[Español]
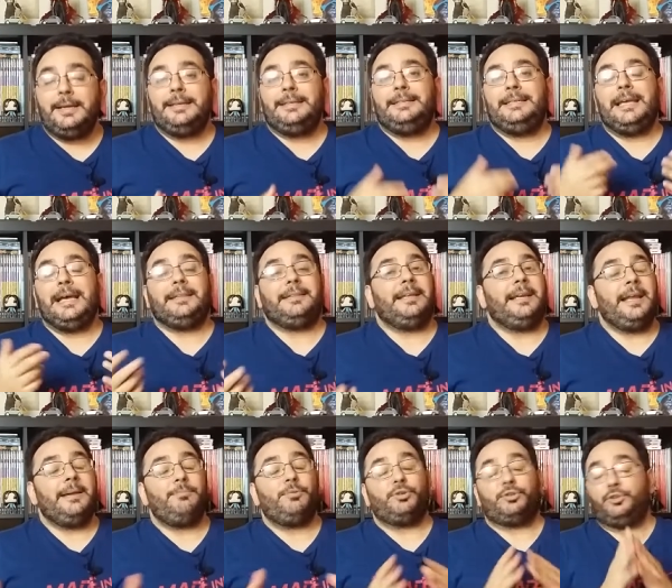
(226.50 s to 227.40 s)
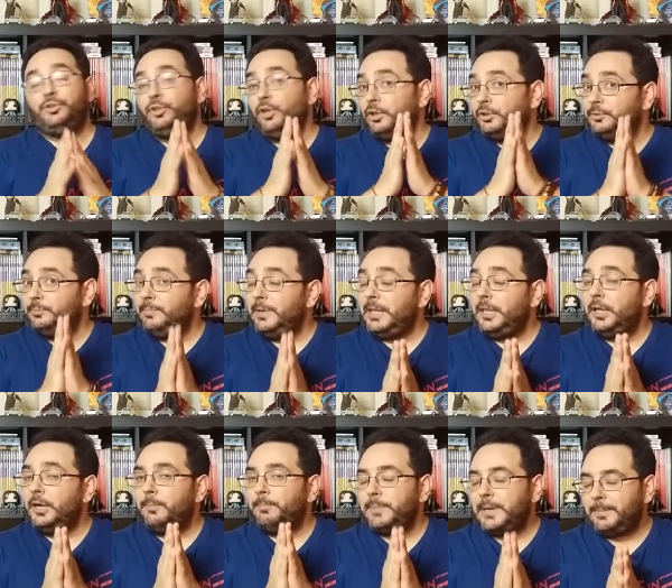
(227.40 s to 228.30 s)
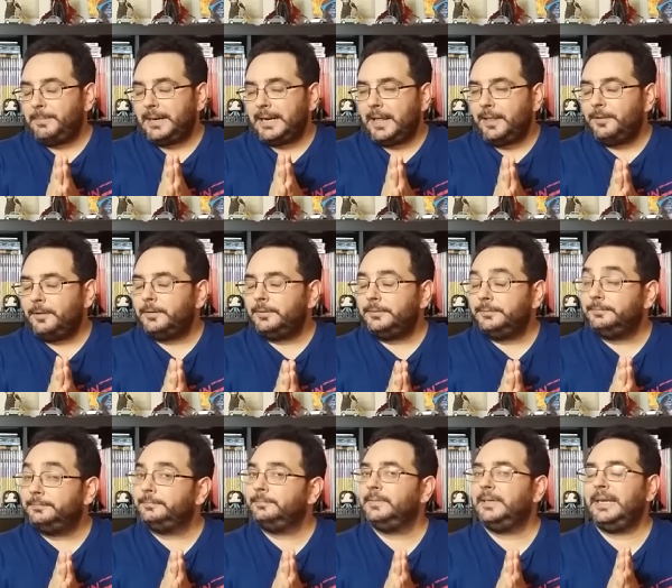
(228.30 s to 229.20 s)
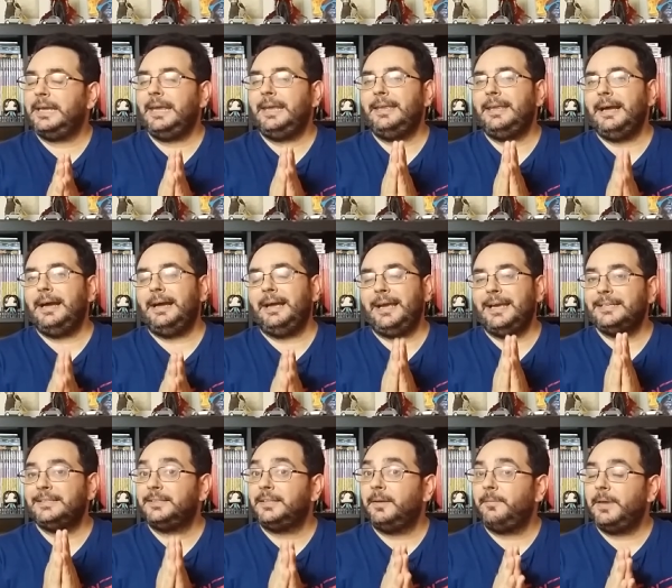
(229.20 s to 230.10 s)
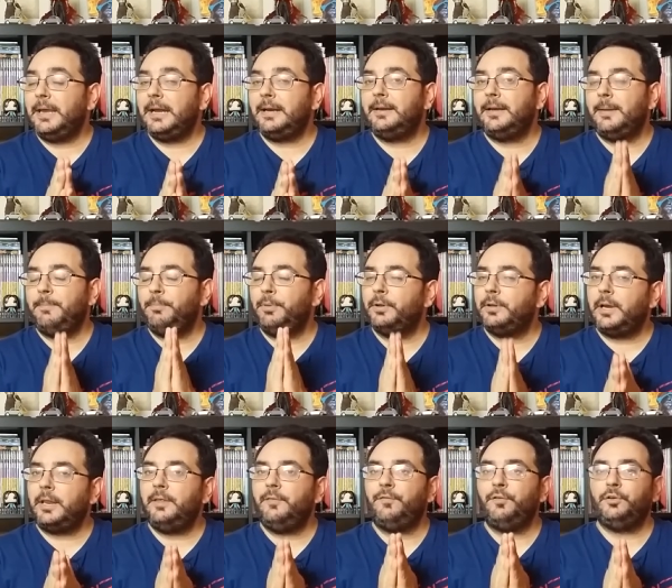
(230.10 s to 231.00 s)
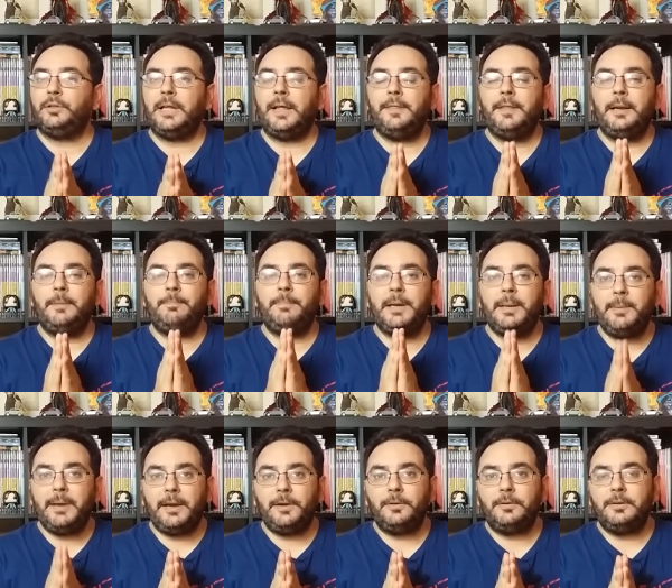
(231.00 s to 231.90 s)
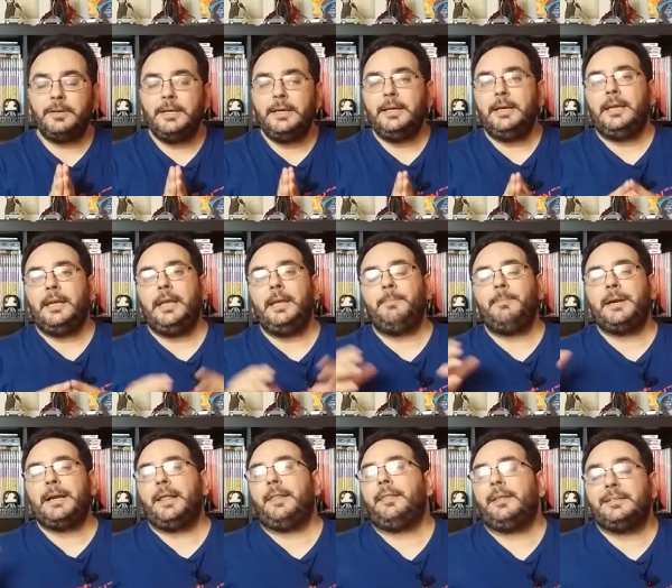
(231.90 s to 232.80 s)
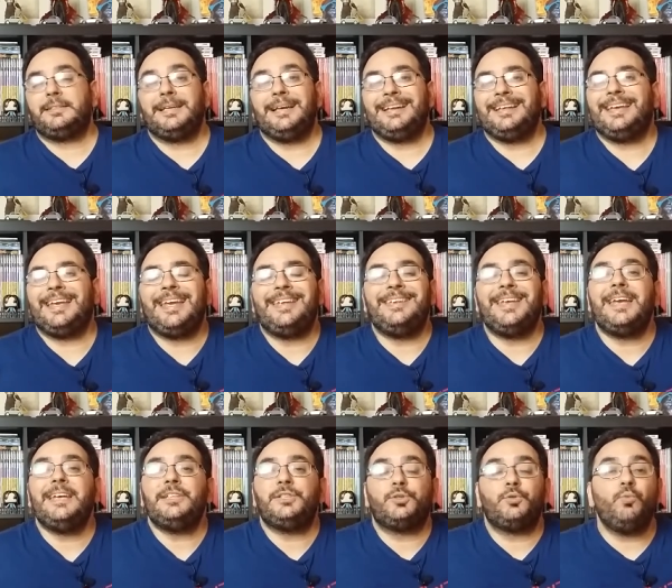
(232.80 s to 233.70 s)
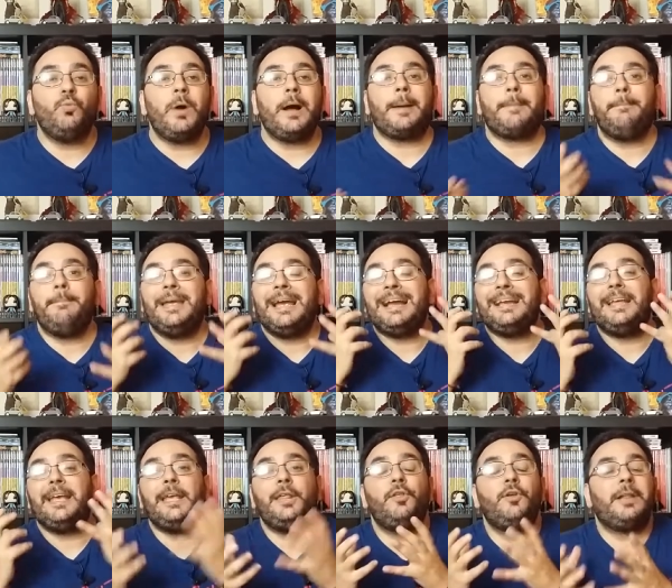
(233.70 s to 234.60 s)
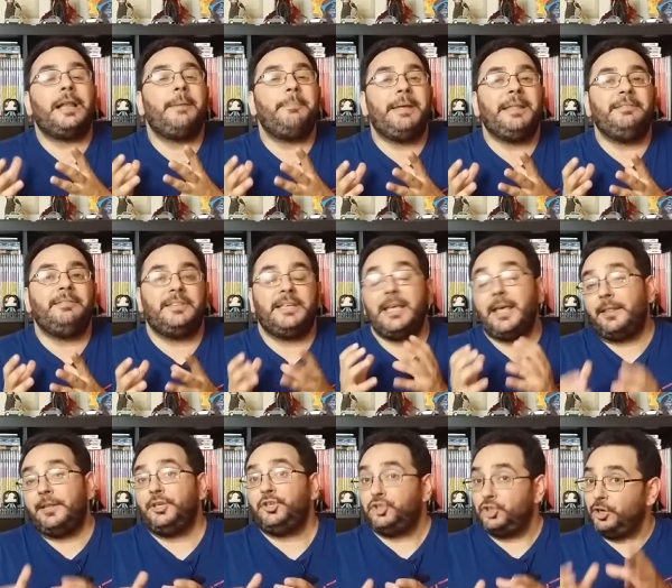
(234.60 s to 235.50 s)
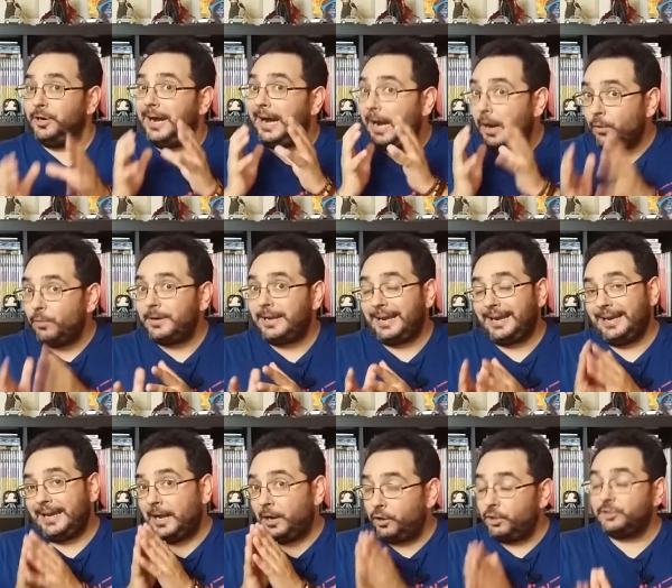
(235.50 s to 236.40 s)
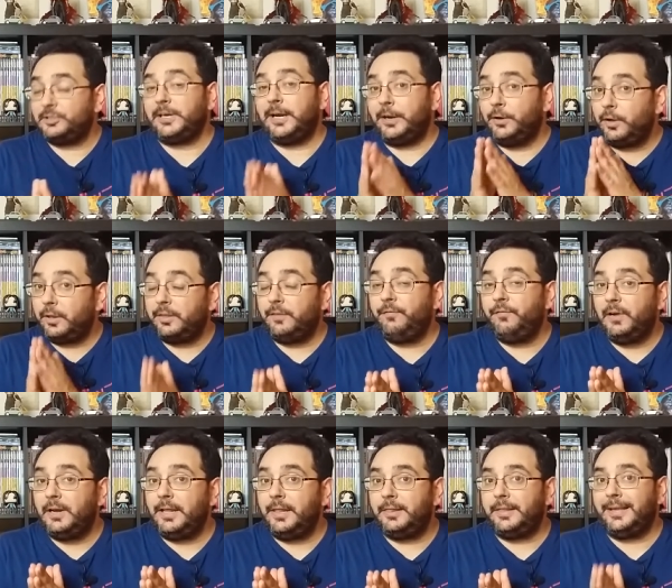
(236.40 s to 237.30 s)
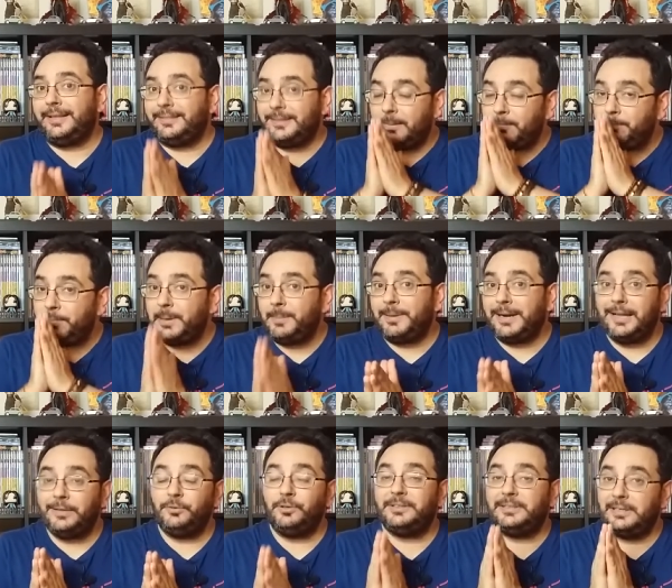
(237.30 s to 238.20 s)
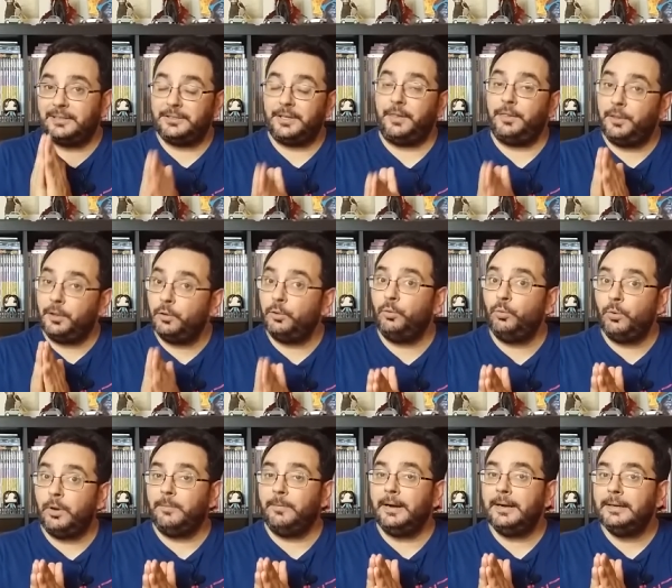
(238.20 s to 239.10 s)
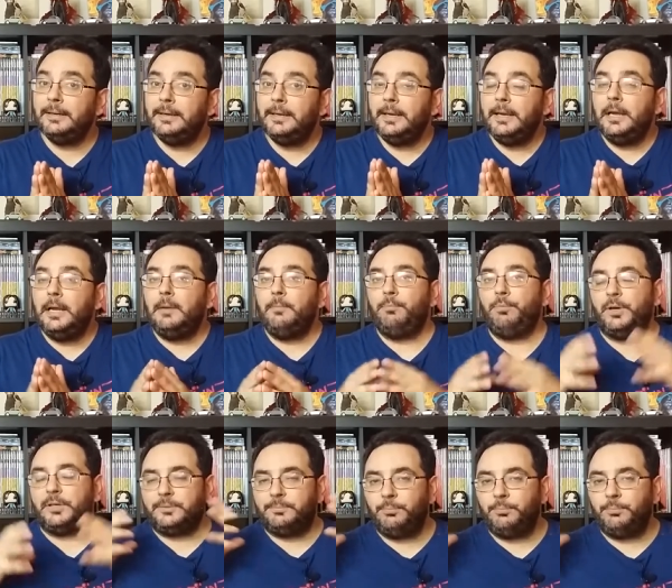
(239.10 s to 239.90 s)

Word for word: Ya tenemos dos vídeos preparados, que ya este viernes podré disfrutar del primero, y parece ser que James Wan me ha leído la mente y ha dicho, ahora que las cosas que nos hacen felices están preparando esta sección nueva, pues